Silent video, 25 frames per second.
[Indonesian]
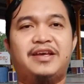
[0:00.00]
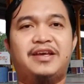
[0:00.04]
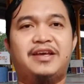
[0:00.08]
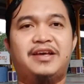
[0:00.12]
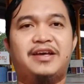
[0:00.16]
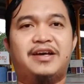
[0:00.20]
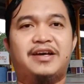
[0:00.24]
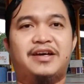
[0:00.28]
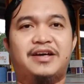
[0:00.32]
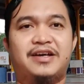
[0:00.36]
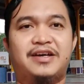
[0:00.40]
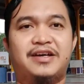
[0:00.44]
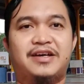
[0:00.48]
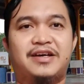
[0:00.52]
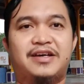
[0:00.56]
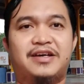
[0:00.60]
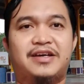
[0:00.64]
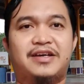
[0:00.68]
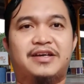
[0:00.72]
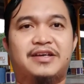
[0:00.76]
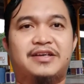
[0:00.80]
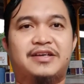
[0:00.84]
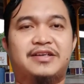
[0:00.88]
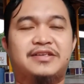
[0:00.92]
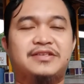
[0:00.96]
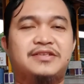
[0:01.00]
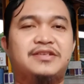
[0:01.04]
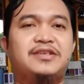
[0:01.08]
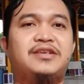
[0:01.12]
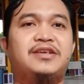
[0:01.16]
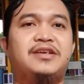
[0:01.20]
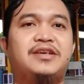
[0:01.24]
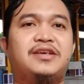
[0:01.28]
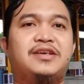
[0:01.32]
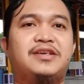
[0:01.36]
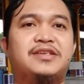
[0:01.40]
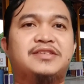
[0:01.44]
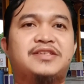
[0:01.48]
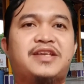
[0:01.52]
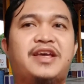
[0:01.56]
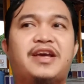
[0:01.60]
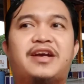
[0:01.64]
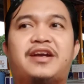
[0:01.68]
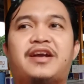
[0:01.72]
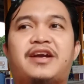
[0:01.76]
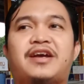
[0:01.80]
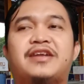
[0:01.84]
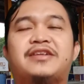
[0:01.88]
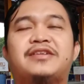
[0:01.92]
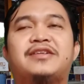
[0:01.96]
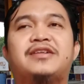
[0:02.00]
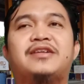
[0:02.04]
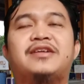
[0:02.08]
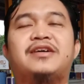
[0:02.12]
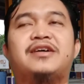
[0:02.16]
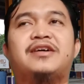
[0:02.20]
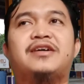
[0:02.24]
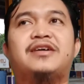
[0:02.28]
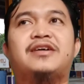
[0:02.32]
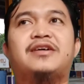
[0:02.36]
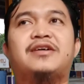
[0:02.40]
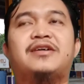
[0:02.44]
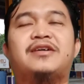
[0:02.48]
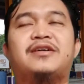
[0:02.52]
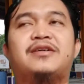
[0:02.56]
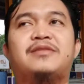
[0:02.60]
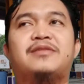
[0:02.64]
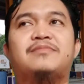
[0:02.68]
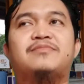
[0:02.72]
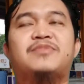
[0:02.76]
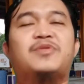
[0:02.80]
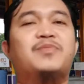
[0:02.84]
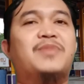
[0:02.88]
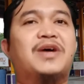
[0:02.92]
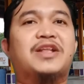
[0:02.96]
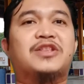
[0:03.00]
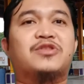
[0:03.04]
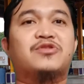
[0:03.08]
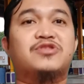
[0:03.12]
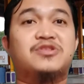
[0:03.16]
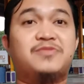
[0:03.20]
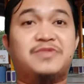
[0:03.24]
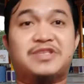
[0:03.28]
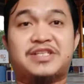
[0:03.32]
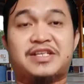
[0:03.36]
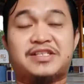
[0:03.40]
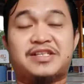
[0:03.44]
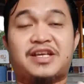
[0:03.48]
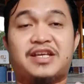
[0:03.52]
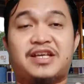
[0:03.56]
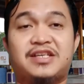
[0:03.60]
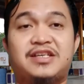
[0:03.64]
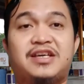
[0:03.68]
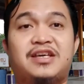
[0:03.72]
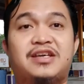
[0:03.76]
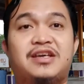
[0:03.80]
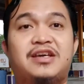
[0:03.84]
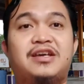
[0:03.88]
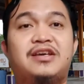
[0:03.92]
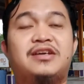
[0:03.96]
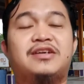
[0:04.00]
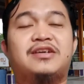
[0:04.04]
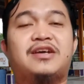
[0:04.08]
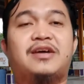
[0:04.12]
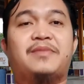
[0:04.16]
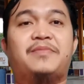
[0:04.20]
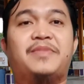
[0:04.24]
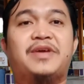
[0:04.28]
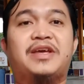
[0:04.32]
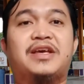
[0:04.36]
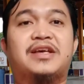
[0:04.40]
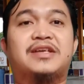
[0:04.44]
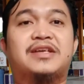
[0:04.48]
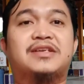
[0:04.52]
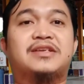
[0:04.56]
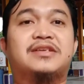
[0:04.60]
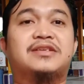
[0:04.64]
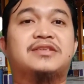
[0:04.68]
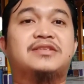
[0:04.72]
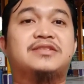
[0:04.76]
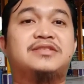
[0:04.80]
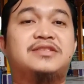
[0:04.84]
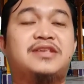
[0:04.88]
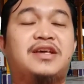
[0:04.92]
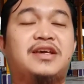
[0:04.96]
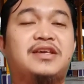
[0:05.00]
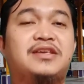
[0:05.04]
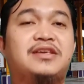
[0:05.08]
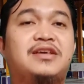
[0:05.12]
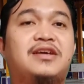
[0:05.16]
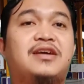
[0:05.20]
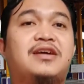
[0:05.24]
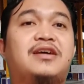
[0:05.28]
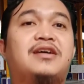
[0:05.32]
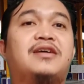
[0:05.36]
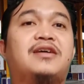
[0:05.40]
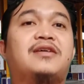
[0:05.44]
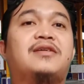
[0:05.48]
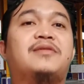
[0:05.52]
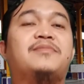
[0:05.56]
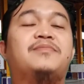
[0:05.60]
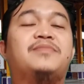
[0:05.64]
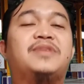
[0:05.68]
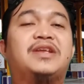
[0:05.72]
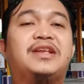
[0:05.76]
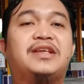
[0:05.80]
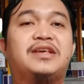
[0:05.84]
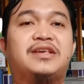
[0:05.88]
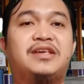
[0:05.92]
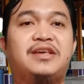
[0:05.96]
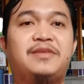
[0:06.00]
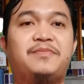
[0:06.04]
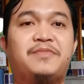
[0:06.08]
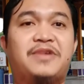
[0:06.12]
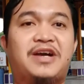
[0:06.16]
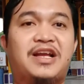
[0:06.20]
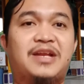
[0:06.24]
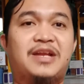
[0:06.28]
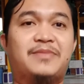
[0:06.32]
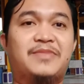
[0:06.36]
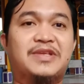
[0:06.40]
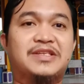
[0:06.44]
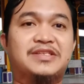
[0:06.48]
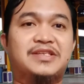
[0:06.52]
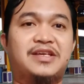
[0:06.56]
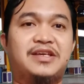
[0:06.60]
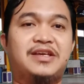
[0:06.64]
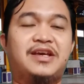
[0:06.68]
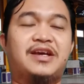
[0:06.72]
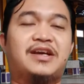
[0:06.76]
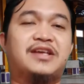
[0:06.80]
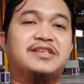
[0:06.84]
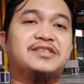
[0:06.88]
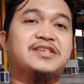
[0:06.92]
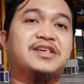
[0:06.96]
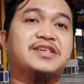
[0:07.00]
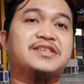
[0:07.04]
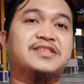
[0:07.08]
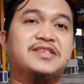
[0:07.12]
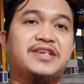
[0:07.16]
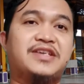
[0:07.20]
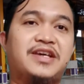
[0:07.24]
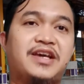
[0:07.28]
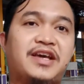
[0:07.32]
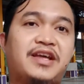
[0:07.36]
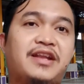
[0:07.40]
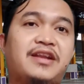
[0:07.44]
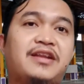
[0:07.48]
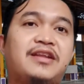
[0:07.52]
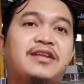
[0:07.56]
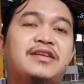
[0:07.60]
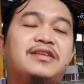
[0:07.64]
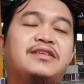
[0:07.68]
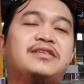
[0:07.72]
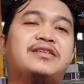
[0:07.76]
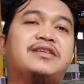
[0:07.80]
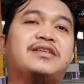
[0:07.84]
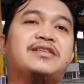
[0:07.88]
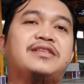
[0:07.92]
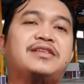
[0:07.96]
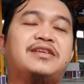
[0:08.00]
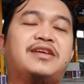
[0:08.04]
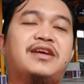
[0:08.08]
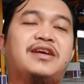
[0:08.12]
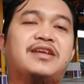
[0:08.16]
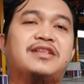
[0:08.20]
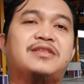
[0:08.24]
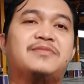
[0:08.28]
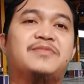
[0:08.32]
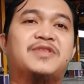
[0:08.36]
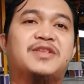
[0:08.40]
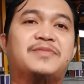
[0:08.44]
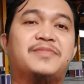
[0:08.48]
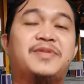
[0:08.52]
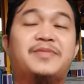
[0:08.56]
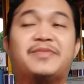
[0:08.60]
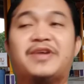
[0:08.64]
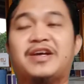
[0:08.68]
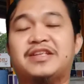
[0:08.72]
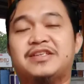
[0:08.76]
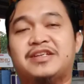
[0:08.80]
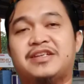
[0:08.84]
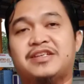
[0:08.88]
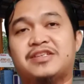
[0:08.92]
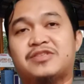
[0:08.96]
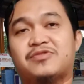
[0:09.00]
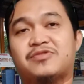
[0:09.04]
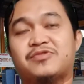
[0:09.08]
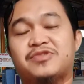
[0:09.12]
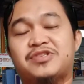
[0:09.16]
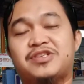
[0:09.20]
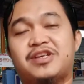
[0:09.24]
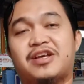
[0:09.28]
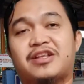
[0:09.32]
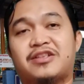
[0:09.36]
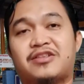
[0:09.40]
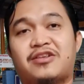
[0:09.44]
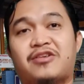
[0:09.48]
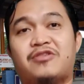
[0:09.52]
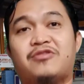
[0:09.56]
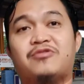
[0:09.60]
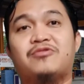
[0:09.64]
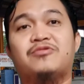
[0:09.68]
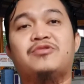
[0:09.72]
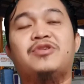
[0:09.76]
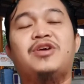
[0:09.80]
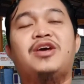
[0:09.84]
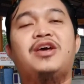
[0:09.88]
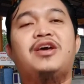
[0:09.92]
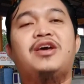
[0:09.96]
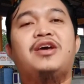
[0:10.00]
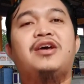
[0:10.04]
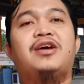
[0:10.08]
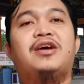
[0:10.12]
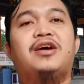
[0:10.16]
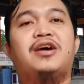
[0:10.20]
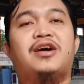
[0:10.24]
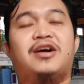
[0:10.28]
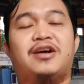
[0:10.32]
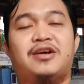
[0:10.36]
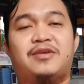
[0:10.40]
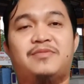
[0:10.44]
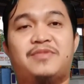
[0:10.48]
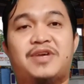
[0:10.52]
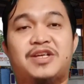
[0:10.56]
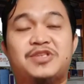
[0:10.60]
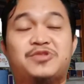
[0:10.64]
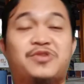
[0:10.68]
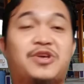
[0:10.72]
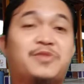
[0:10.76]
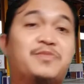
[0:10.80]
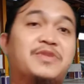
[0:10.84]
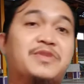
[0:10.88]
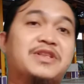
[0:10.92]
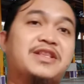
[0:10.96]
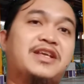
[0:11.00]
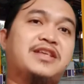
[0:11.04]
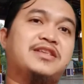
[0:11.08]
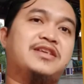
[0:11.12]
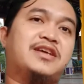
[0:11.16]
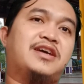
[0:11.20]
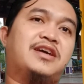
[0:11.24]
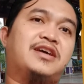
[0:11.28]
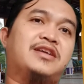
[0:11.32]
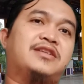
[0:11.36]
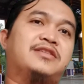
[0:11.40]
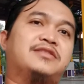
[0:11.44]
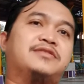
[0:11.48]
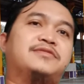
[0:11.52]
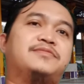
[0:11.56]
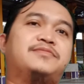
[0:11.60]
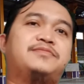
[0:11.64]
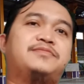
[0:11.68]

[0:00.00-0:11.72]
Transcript: Uh, saya akan uh, membantu sebisa saya ya apa yang saya miliki pengalaman saya akan saya share ketika teman-teman mengajak diskusi atau uh, mengajukan pertanyaan